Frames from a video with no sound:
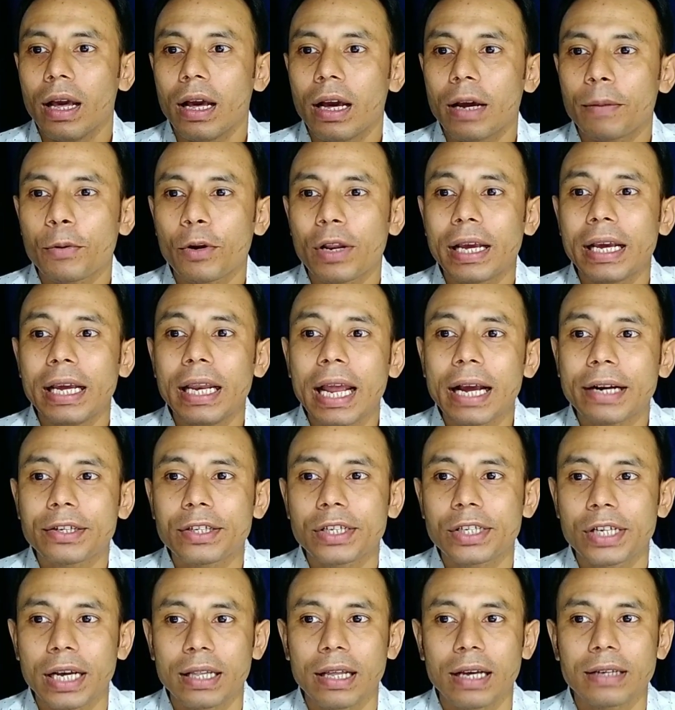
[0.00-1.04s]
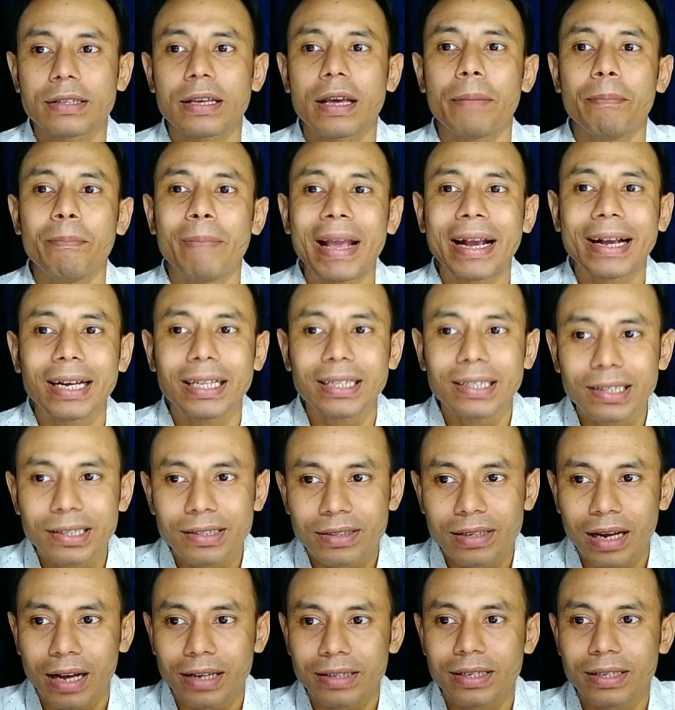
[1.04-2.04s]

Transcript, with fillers: তারপরে ইলেকট্রিশিয়ান আছে মেকানিক্স